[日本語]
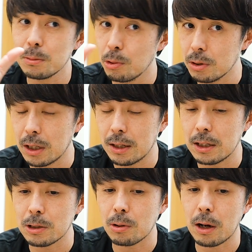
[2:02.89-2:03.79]
問題
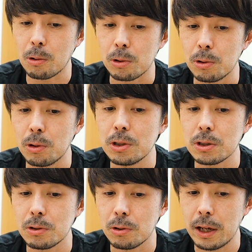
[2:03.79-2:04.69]
ですとか、この
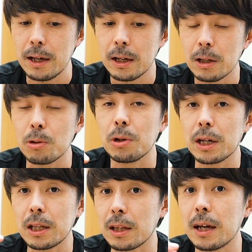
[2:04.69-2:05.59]
ノイズのね乗り
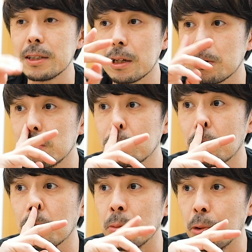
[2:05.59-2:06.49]
方対策っていうと
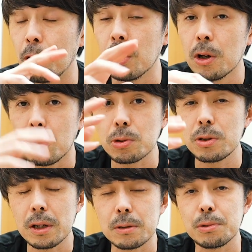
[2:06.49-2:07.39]
ころもお
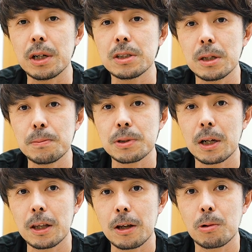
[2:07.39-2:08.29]
そらくブラッシュアップ
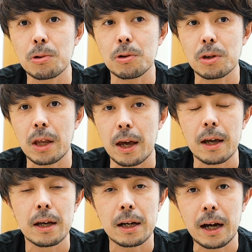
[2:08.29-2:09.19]
されていくことによって
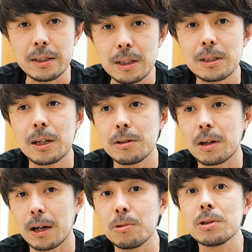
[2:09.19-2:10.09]
改善される
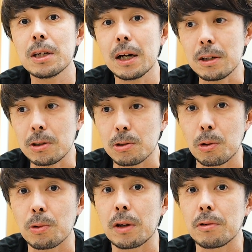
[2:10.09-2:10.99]
可能性があるっていう
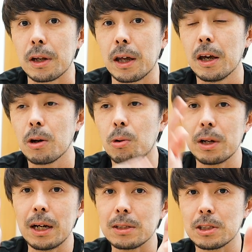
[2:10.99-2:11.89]
ところなのでね、これ
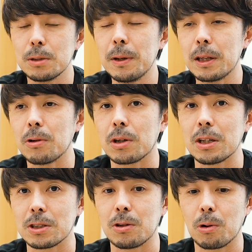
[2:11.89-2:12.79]
が全ての
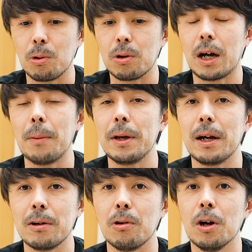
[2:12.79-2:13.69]
結論、この
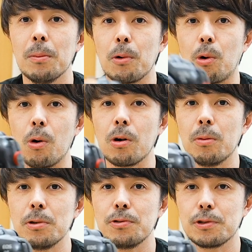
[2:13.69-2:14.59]
カメラの今後
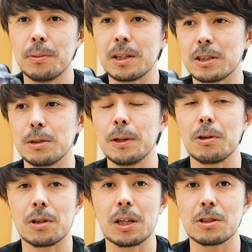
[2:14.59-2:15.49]
も含めた全て
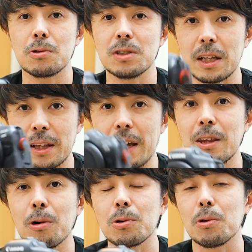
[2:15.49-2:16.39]
の結論じゃないっ
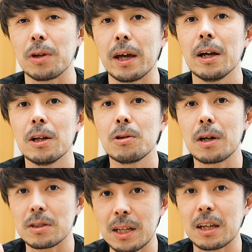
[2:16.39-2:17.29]
てことをねとに
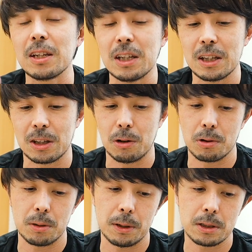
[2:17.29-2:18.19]
かく先に言ってお
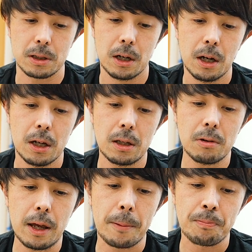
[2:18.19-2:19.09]
きます。なの
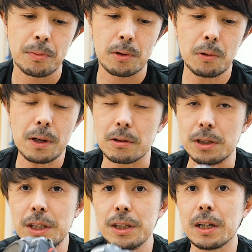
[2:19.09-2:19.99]
でとにかく
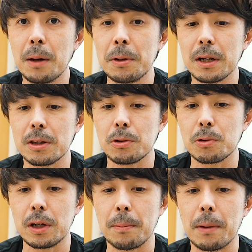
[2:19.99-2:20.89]
いいカメラっていうこ
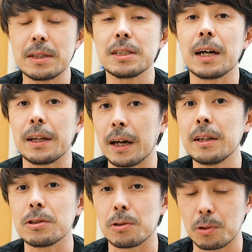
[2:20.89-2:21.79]
とには間違いない
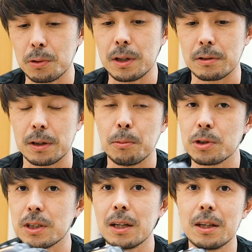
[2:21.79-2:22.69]
んですよ。とにかくねもう
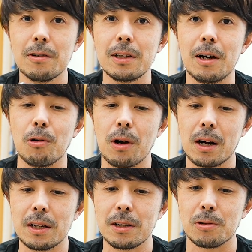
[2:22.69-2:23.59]
使っている方はお分
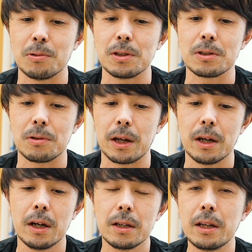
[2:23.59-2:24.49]
かりだと思うんですよね。
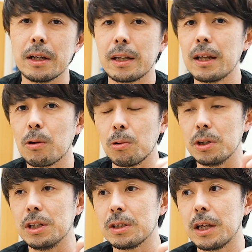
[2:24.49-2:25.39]
なんでただこの
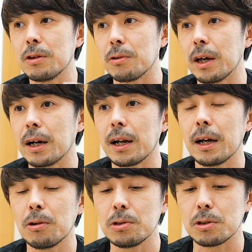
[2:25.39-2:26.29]
1点のね
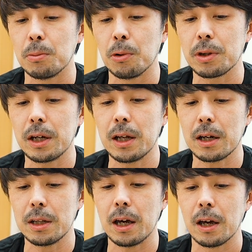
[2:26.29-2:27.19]
カラーノイズの問題だ
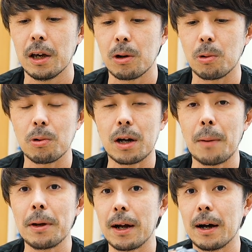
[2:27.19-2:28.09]
けでこの
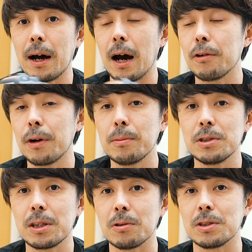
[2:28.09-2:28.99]
カメラ R5
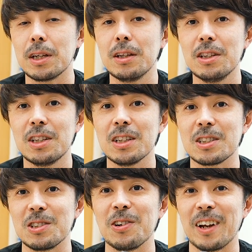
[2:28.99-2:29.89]
自体を全否定
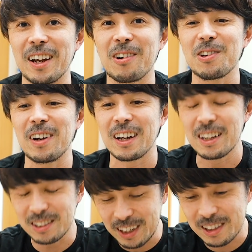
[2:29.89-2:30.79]
するようなねことは
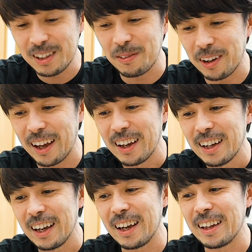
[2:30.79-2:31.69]
くれぐれもね、
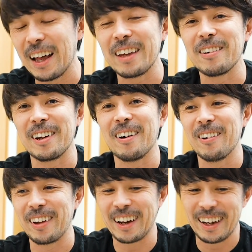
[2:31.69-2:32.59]
ないようにね
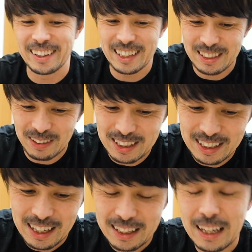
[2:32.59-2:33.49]
お願いいたします。
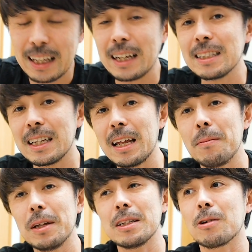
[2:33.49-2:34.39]
ただいかんせんね
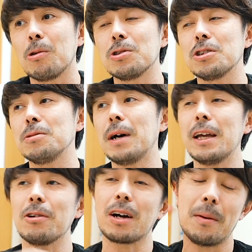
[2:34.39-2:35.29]
皆さん50万
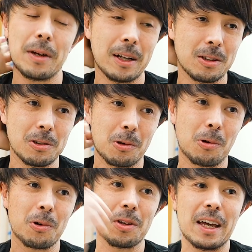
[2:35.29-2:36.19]
円のカメラっていうと
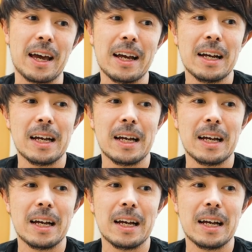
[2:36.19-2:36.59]
ころで